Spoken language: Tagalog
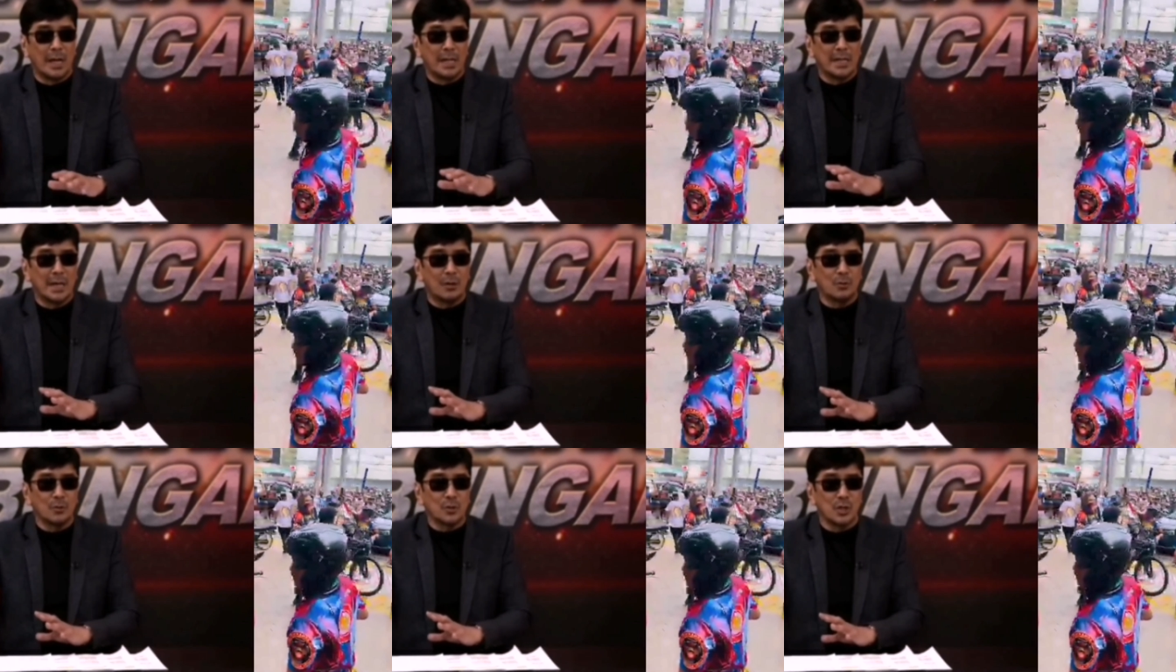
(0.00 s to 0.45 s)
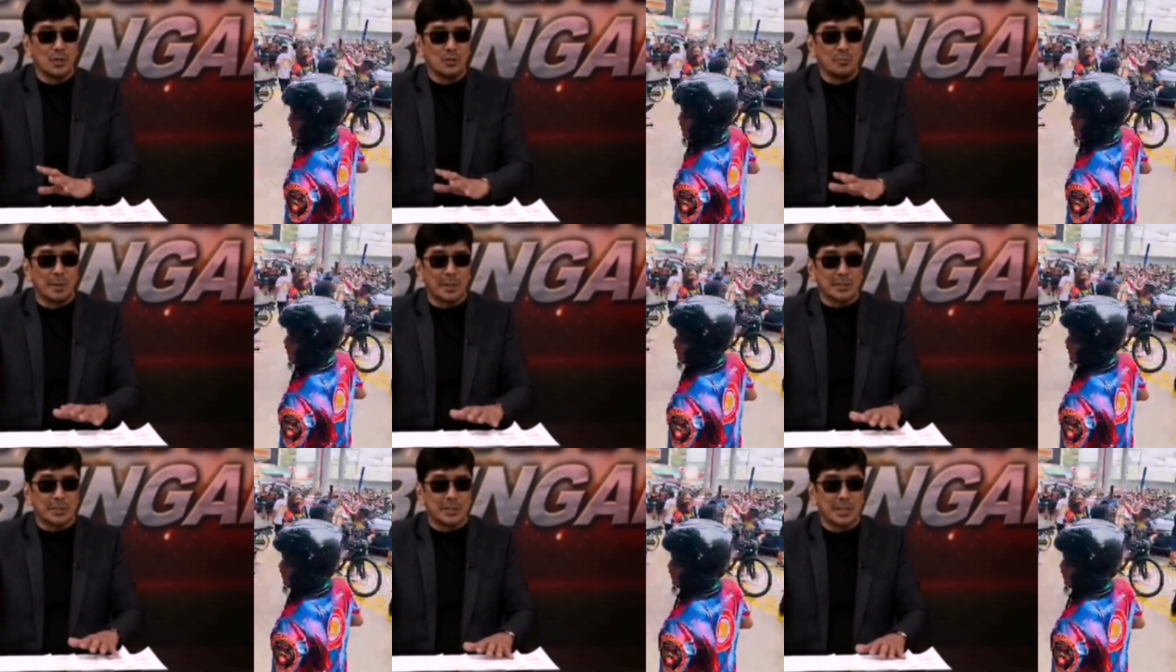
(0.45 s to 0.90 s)
wala na ako sa
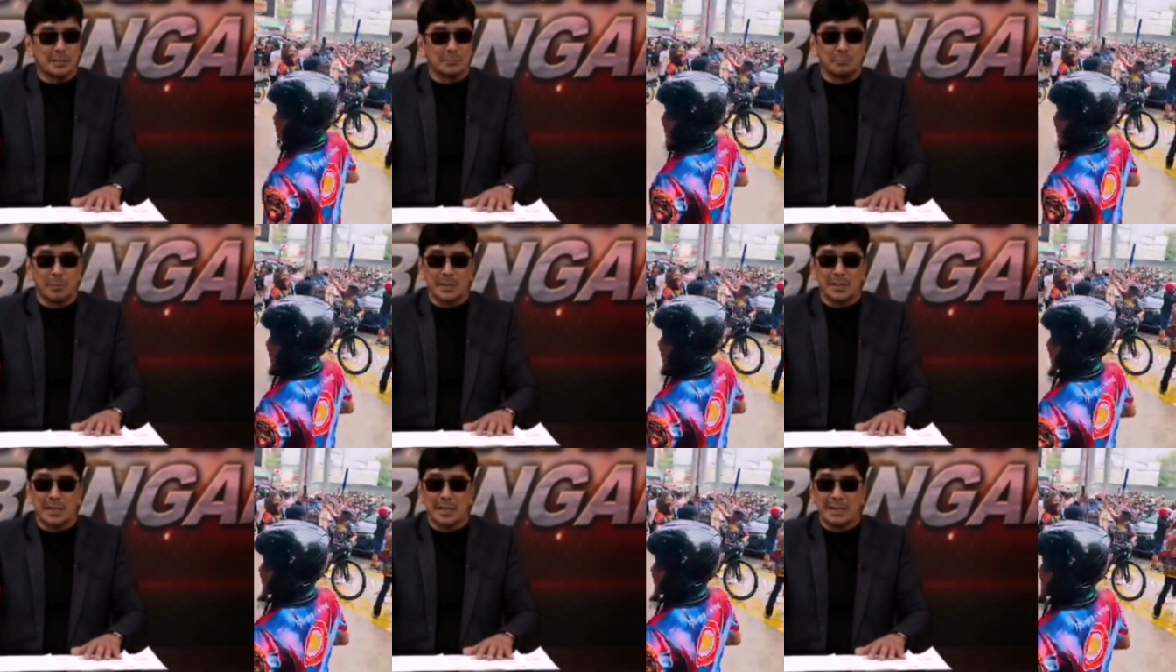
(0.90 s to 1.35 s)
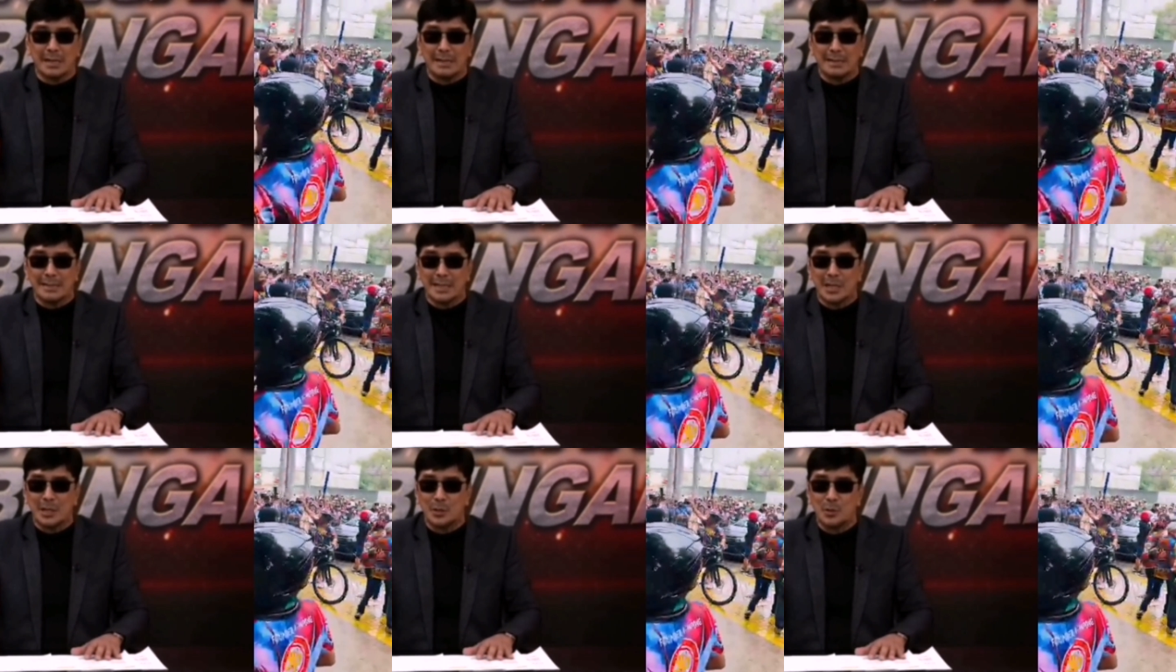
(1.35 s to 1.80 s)
universidad.
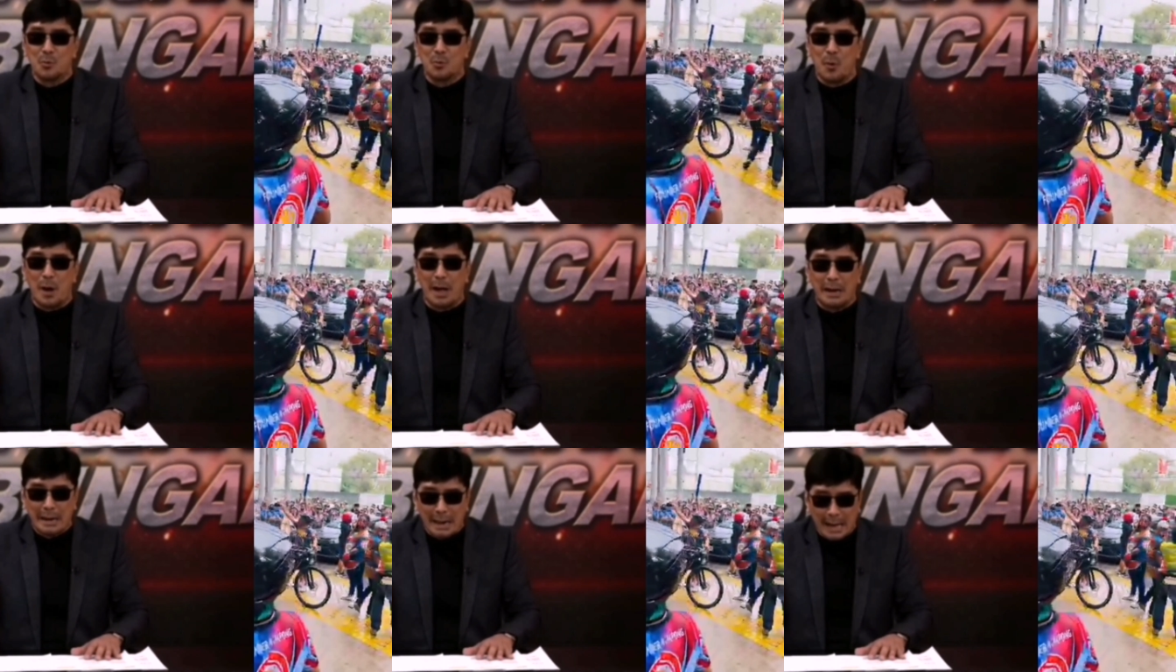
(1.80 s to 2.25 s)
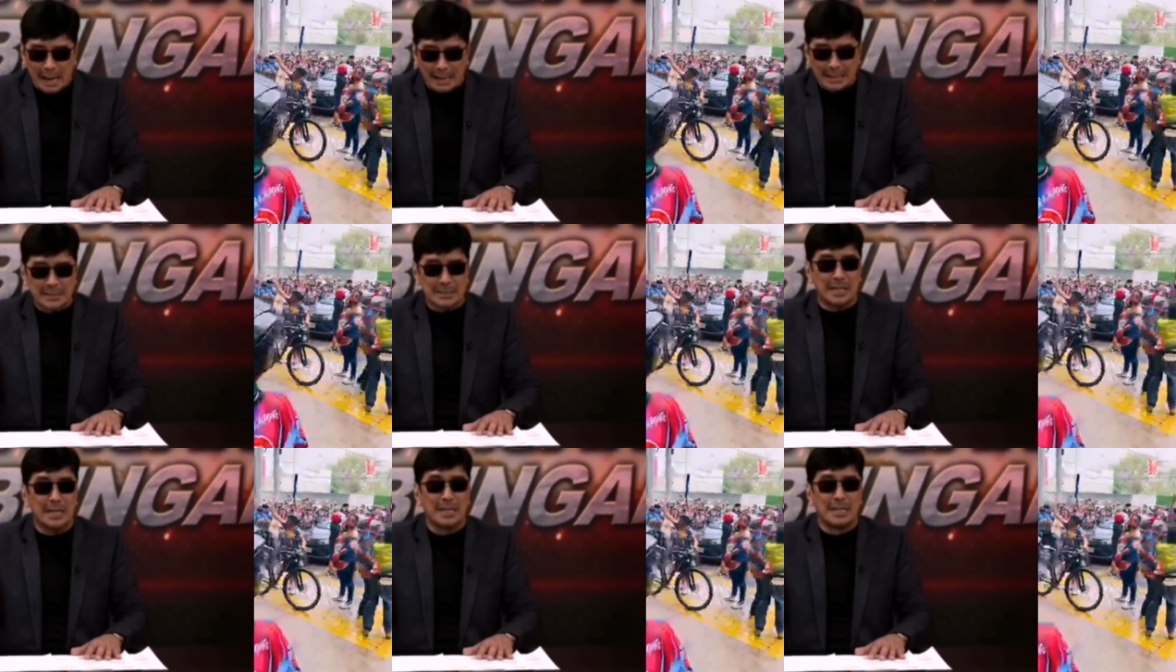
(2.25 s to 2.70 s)
Matagal na akong wala
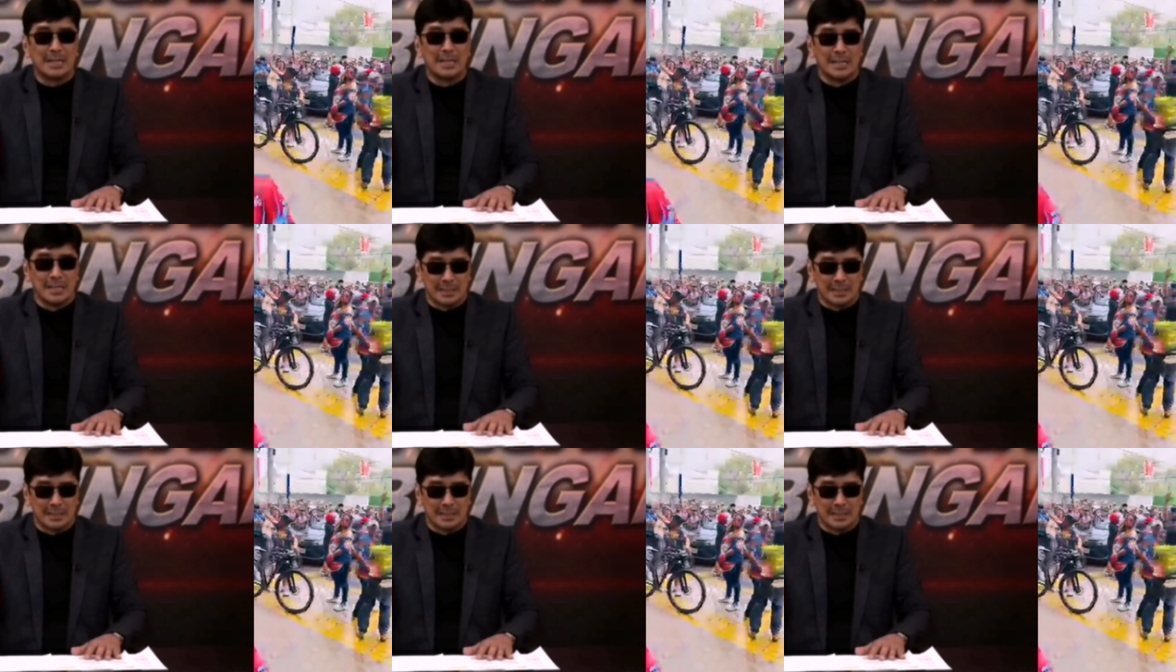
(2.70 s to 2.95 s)
sa...